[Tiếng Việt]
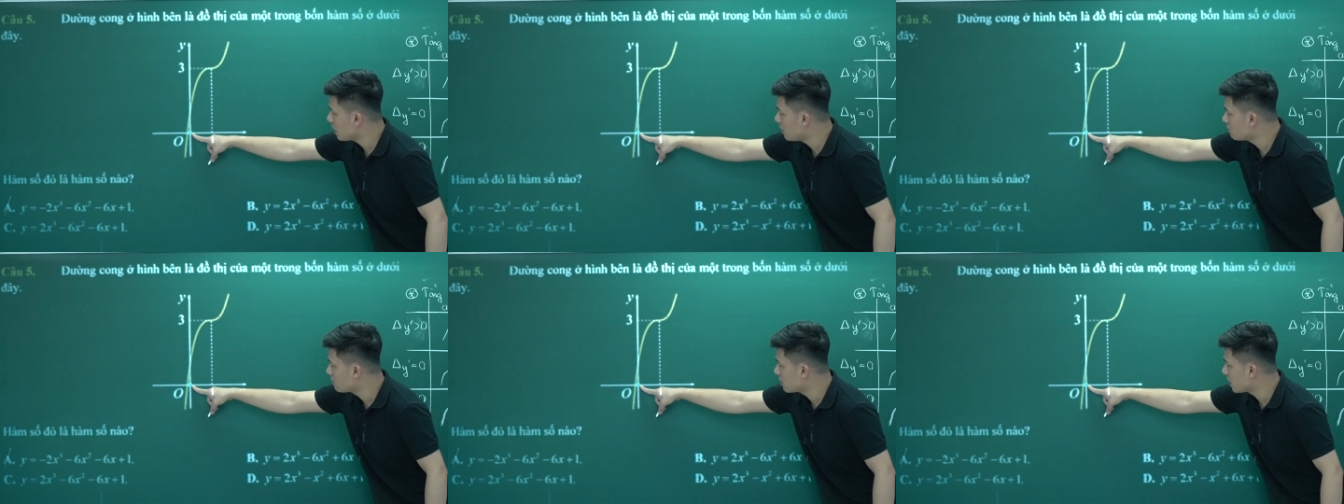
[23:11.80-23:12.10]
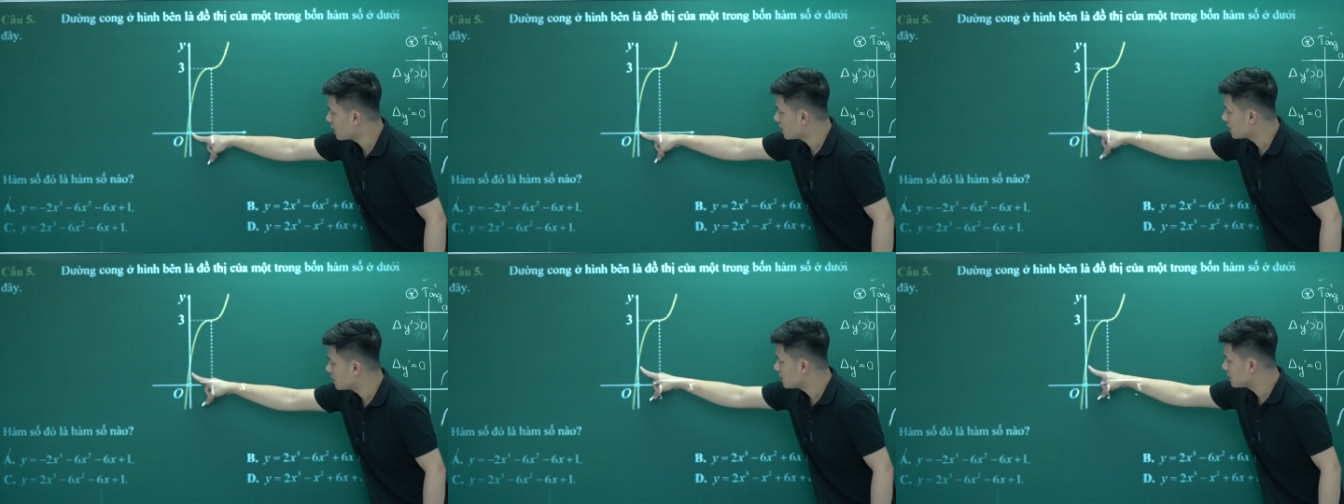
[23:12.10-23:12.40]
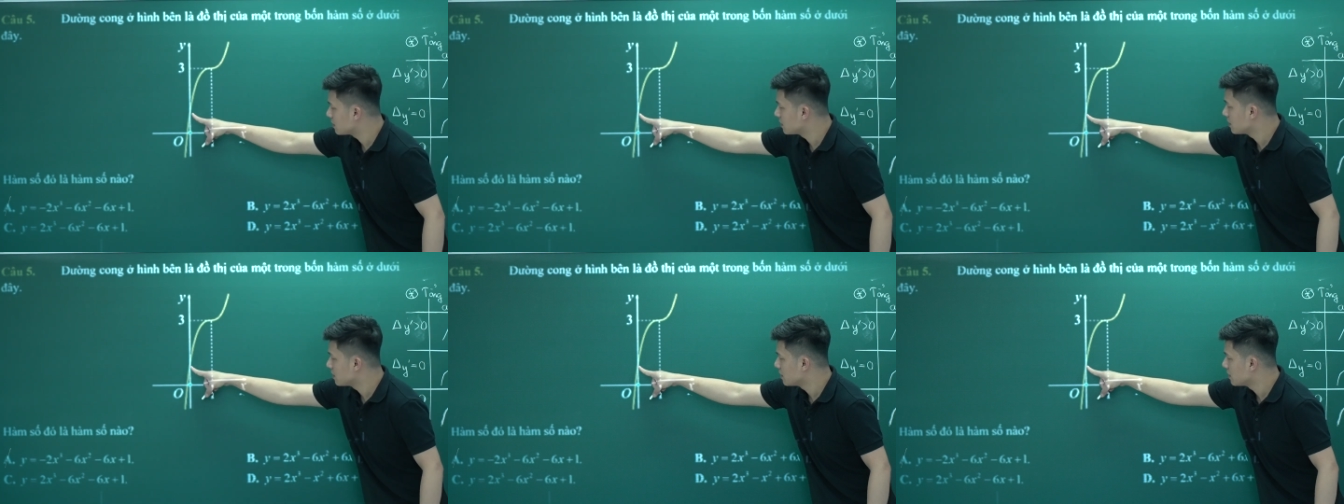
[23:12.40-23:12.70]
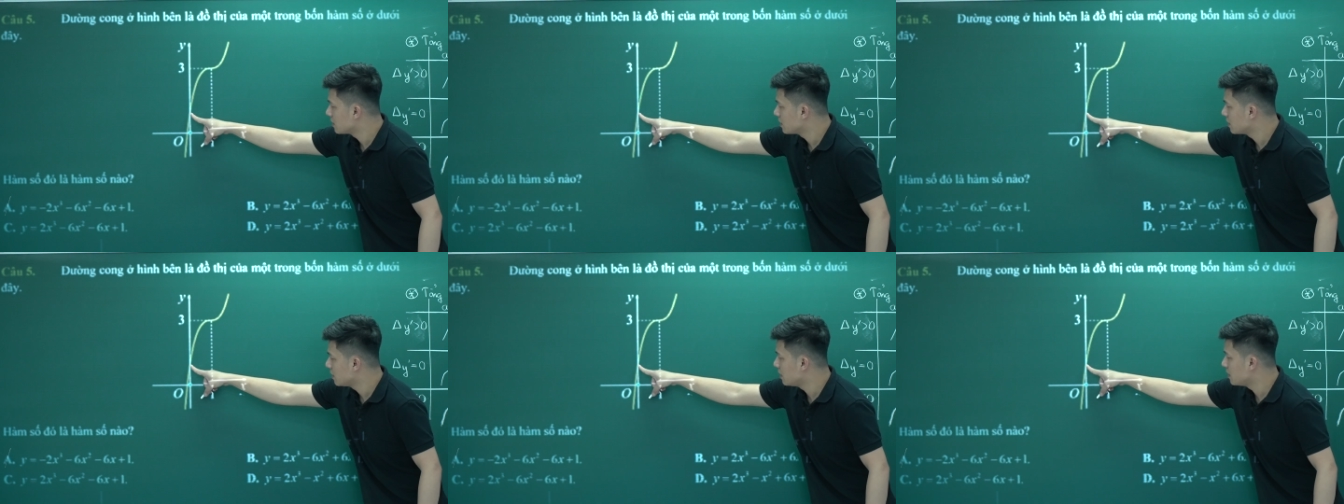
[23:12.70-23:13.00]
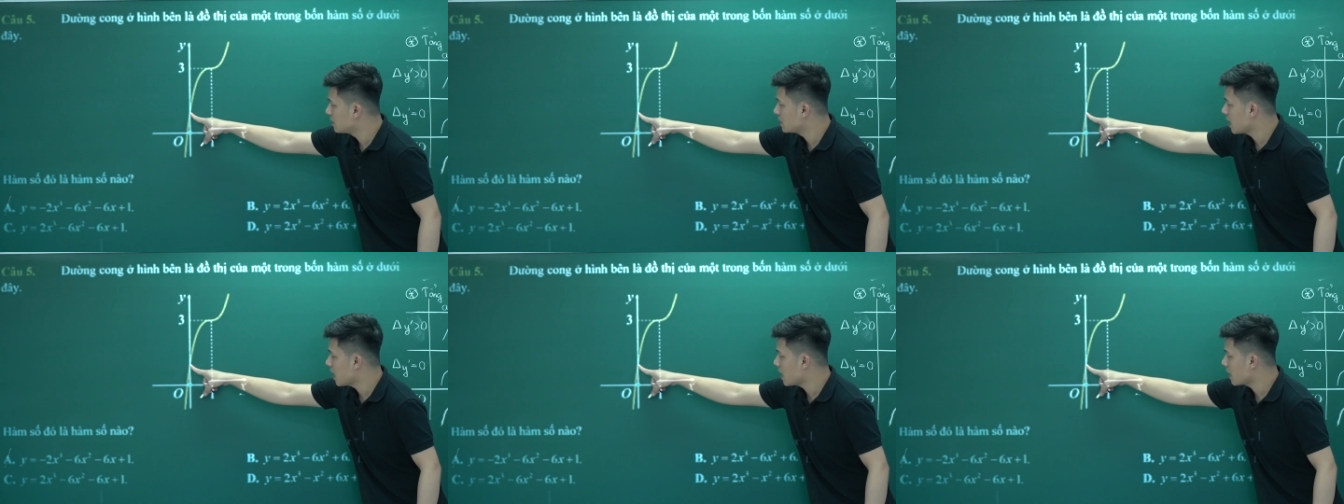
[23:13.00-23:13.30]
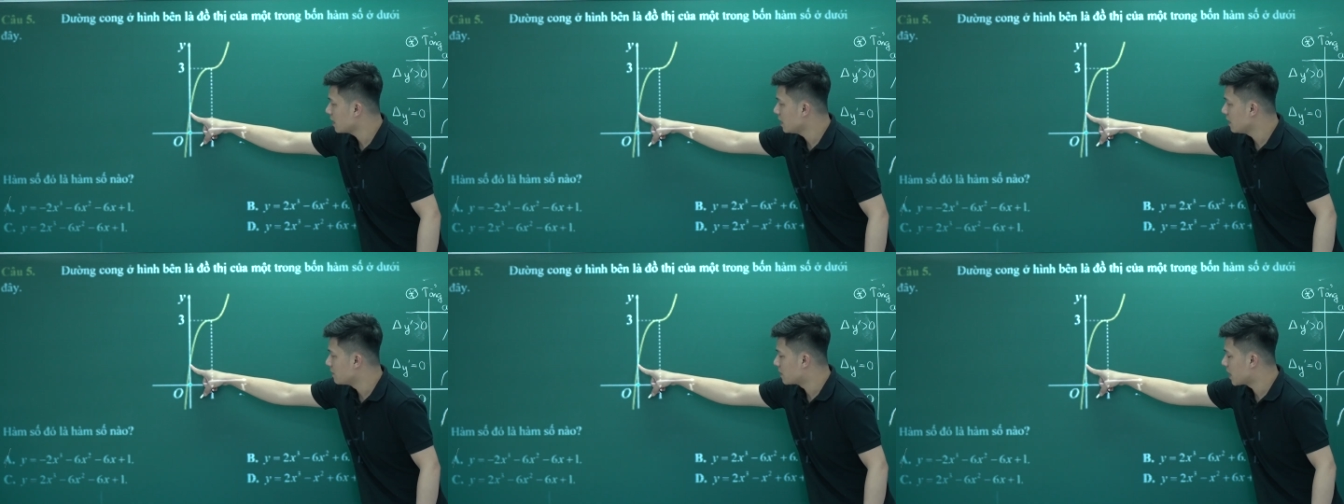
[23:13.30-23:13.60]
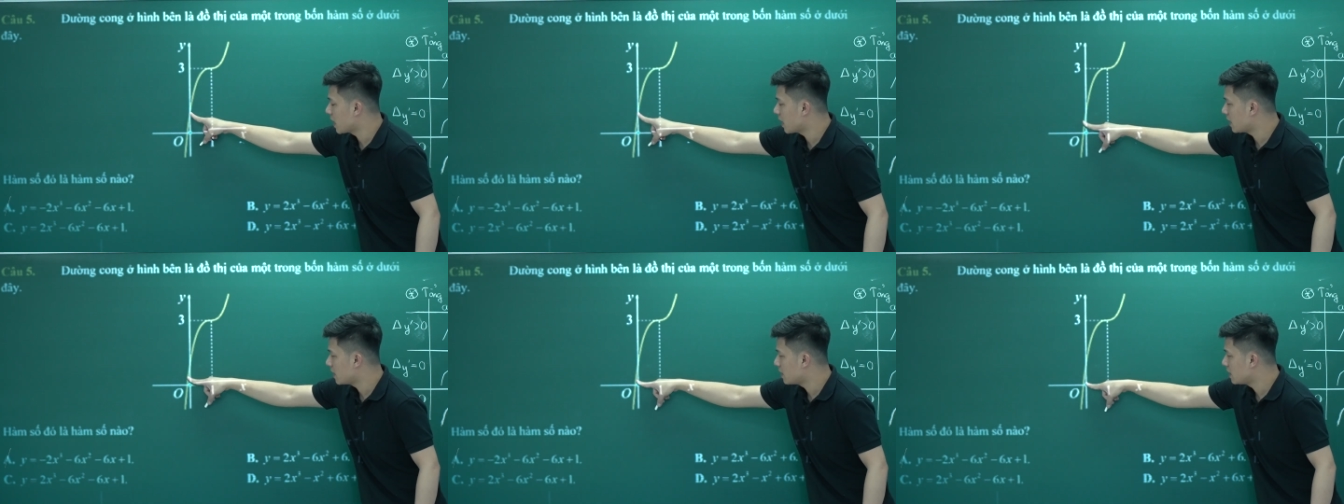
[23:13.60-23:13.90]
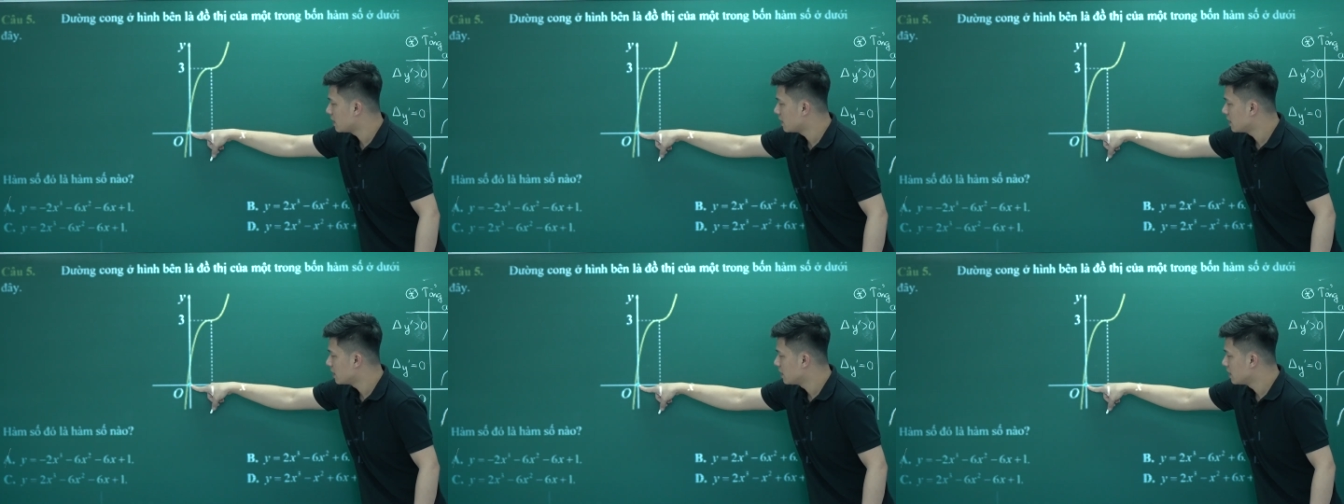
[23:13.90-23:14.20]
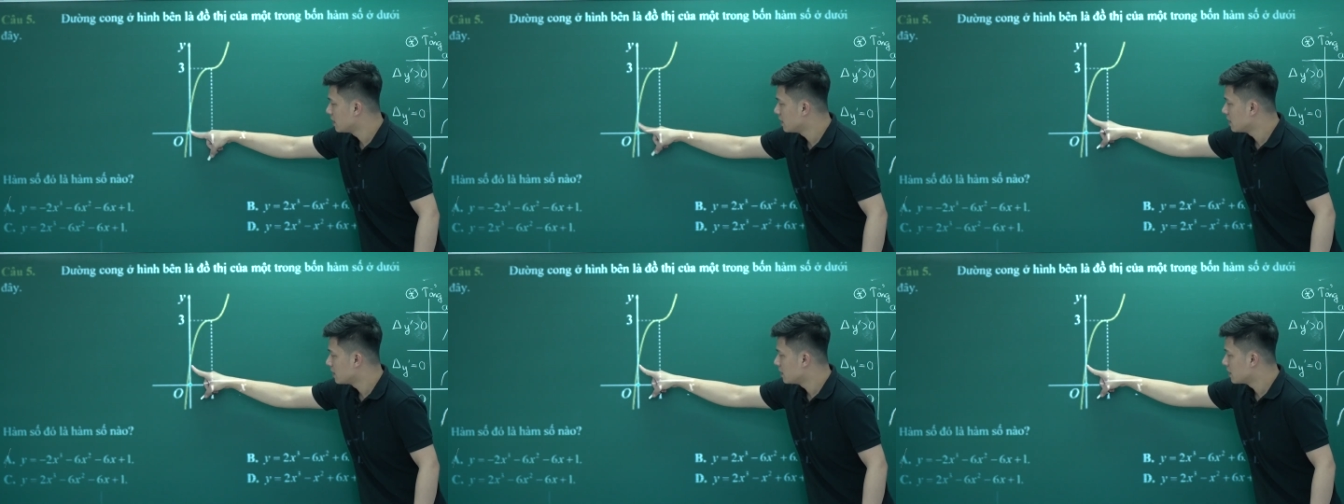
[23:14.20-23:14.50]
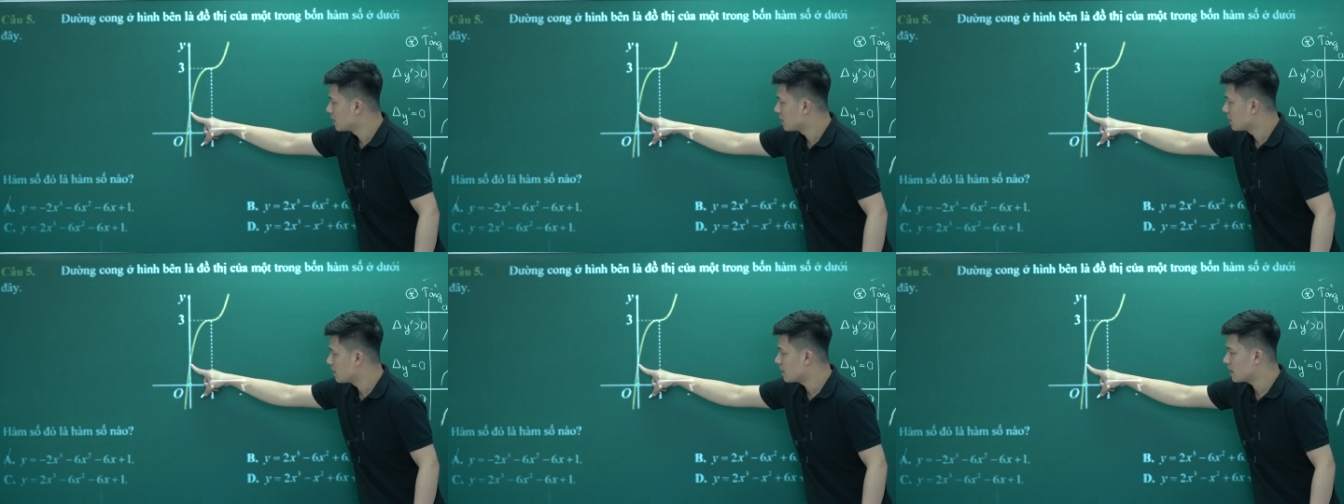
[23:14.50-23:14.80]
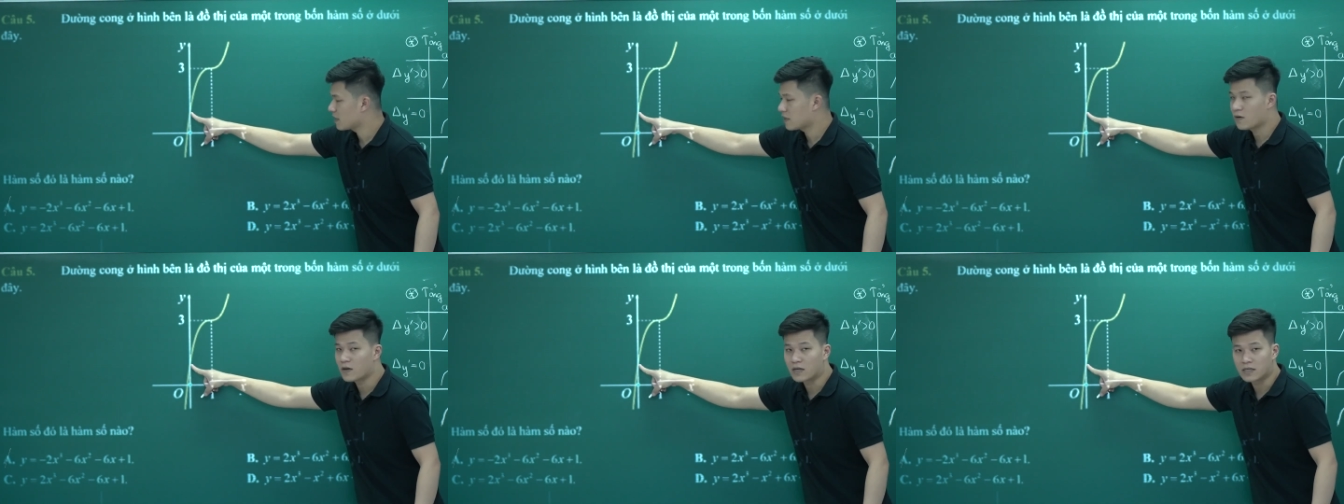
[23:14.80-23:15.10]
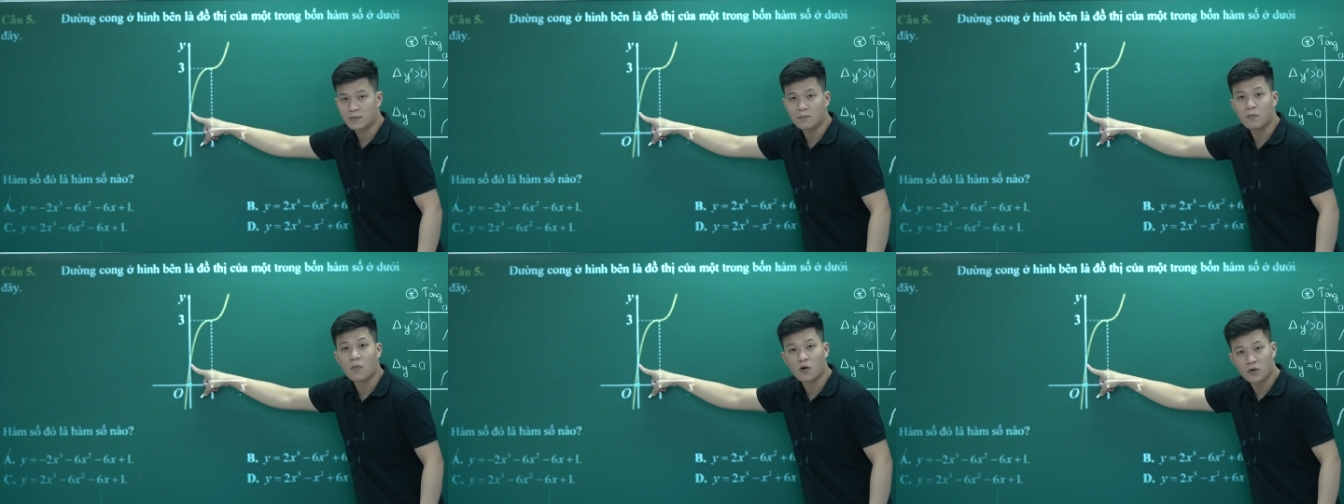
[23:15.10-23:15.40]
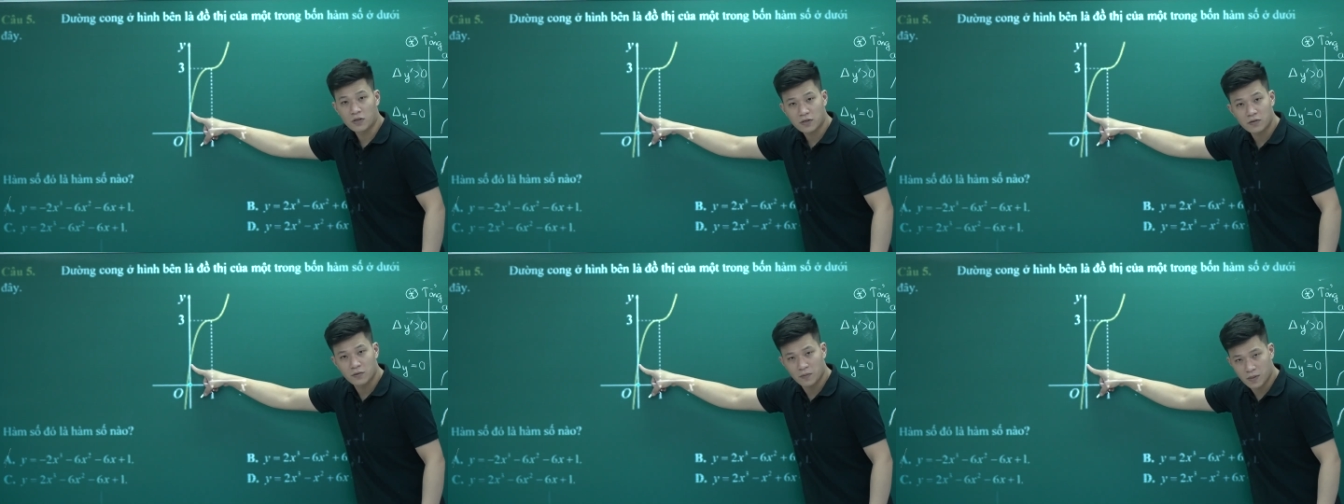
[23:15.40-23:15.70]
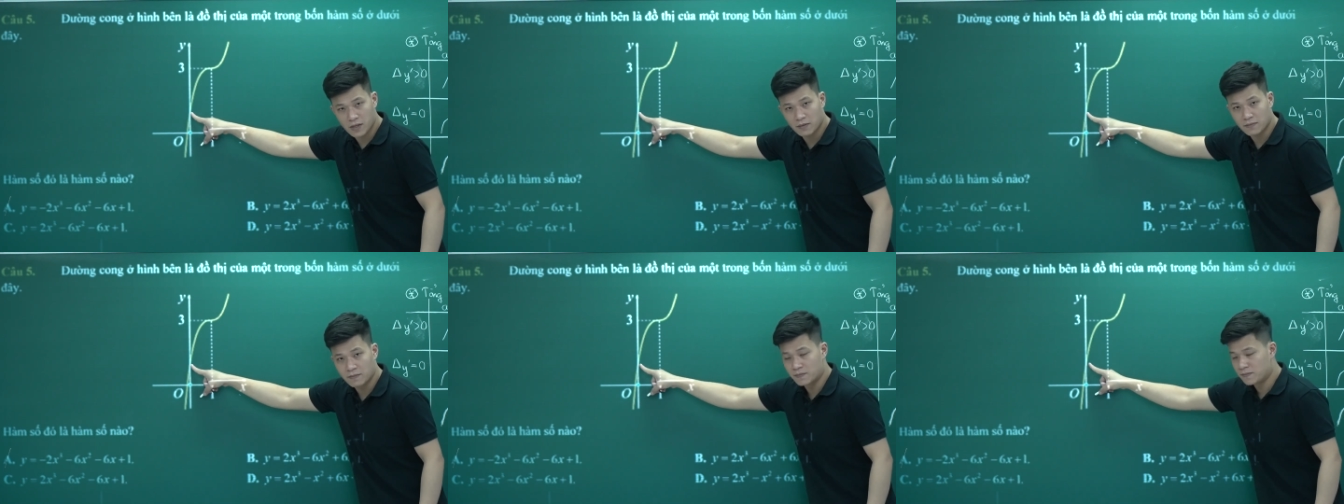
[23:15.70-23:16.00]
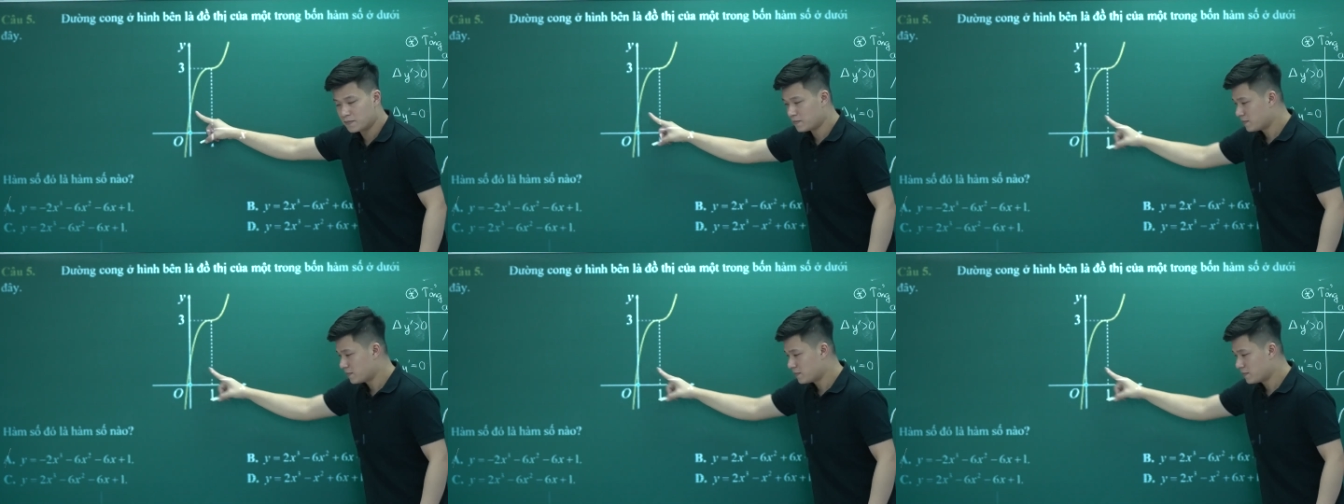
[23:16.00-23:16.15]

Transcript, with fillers: 0 này thì ra cái điểm này nó là khoảng là một đúng không